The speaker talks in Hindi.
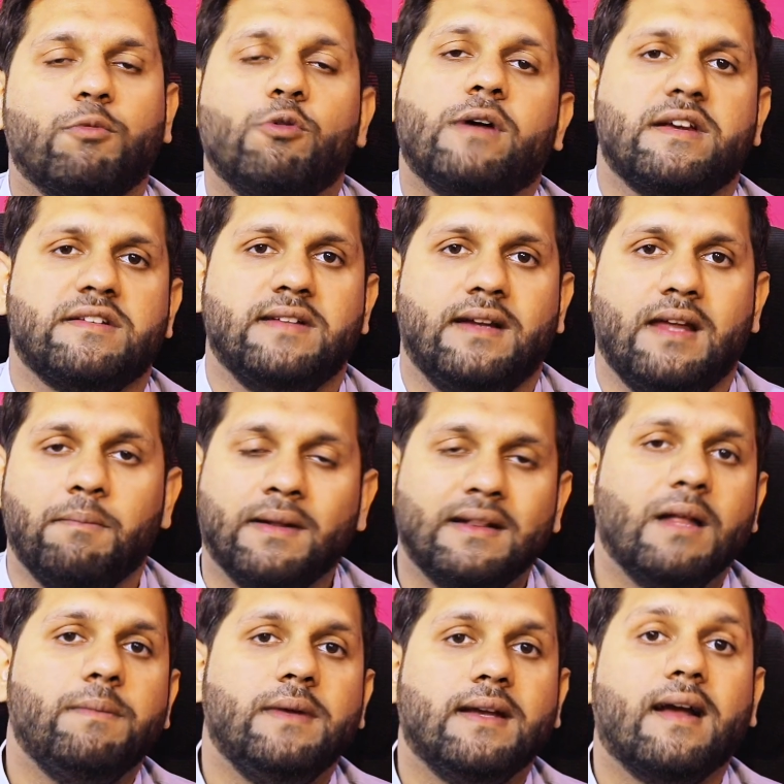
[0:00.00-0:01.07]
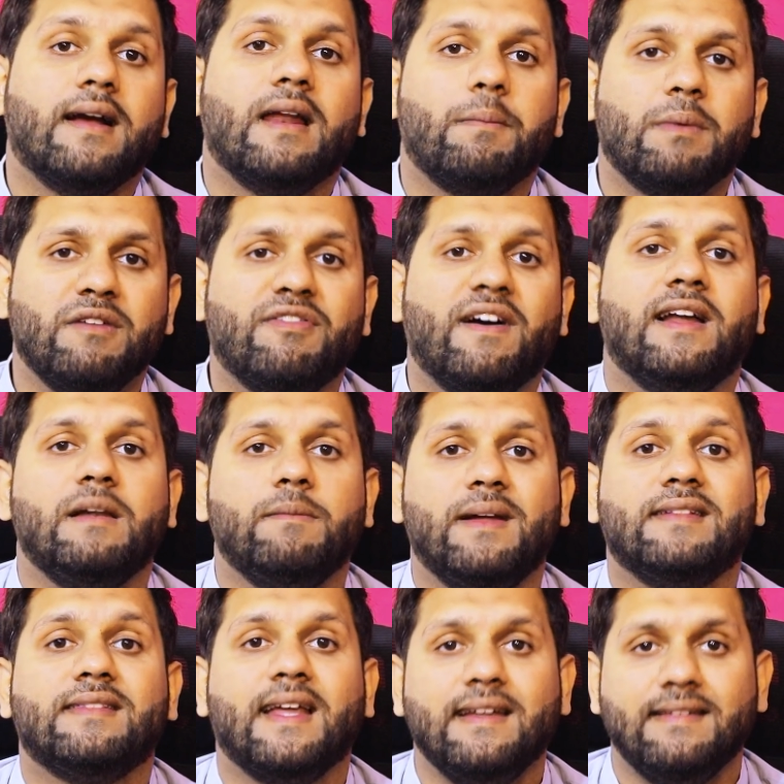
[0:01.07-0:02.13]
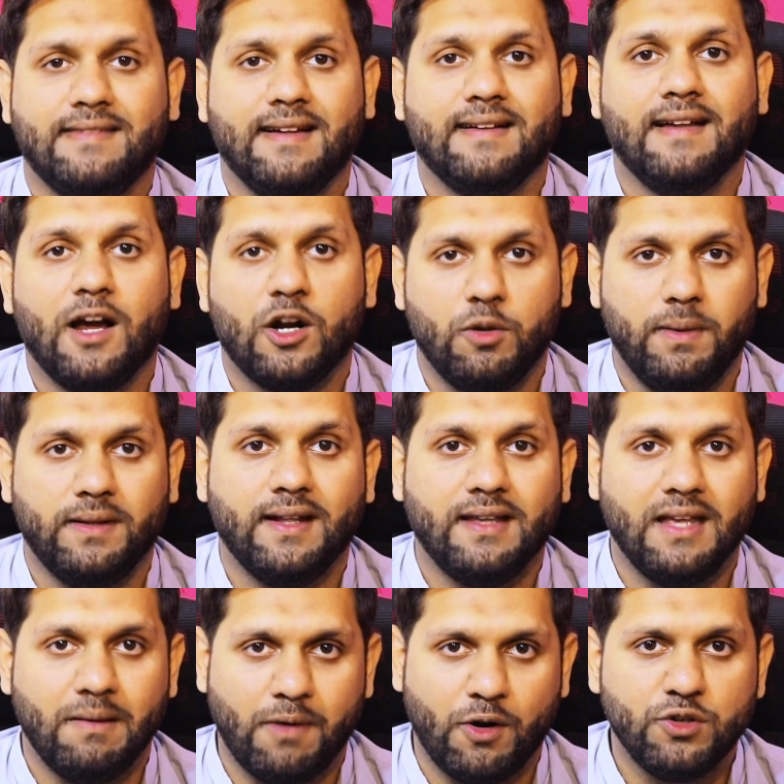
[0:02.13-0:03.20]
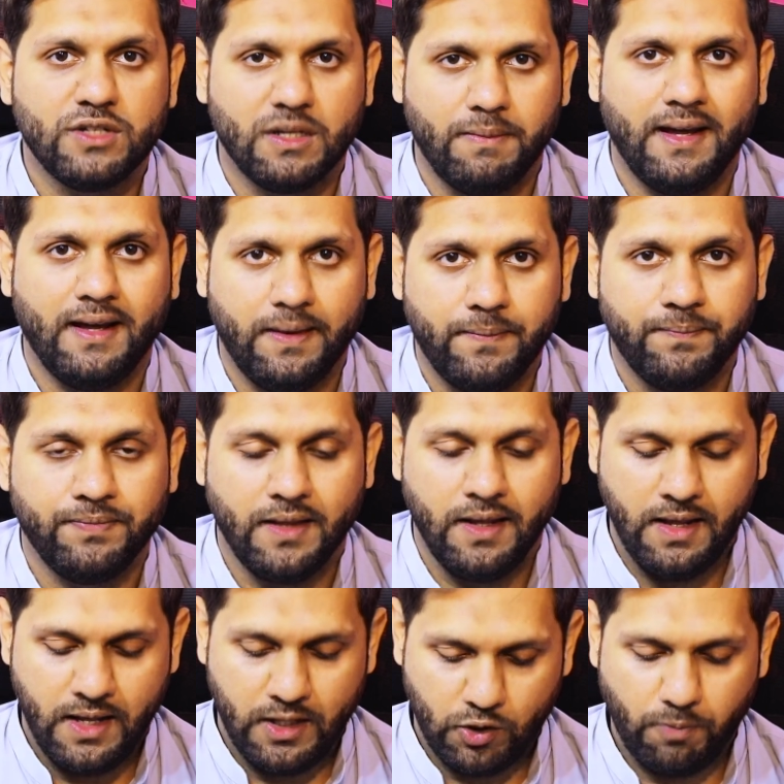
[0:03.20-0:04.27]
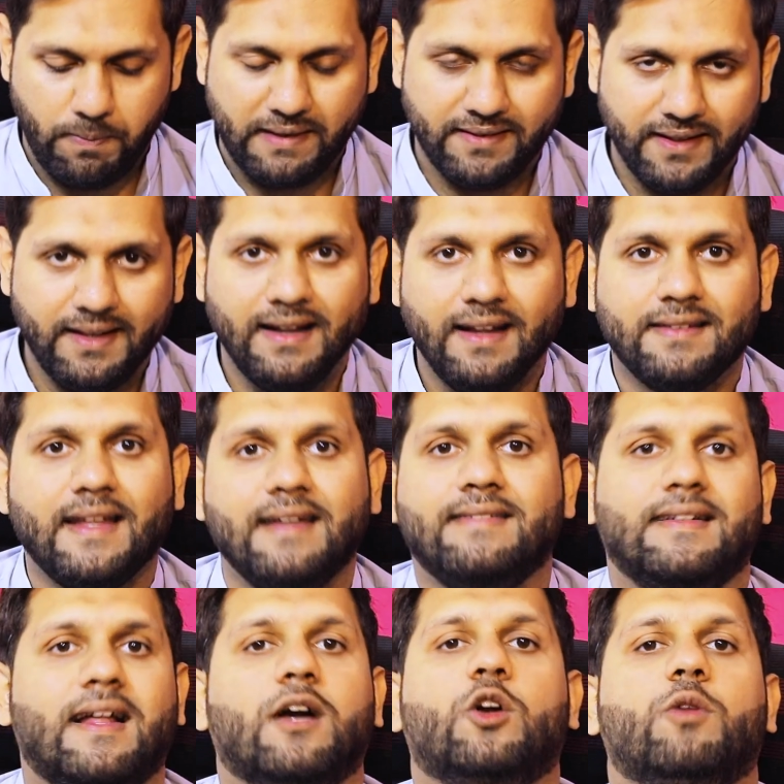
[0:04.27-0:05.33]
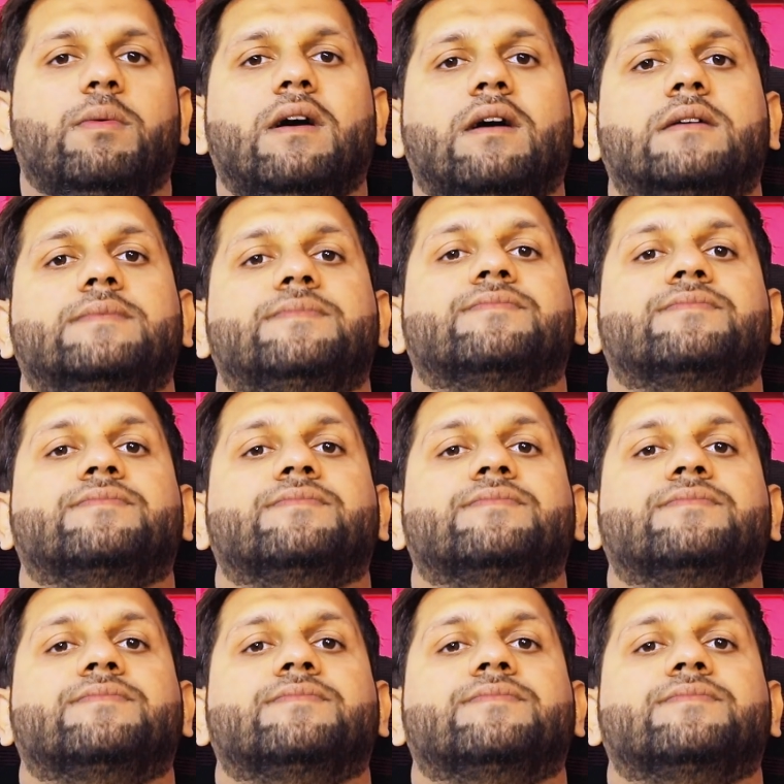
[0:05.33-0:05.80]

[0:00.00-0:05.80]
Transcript: आपको कैश देना है मतलब ये कि अगर आपकी फाइल में तेईस एक लाख रुपये तक की अमाउंट जमा है तो पैसे देंगे तेईस लाख रुपया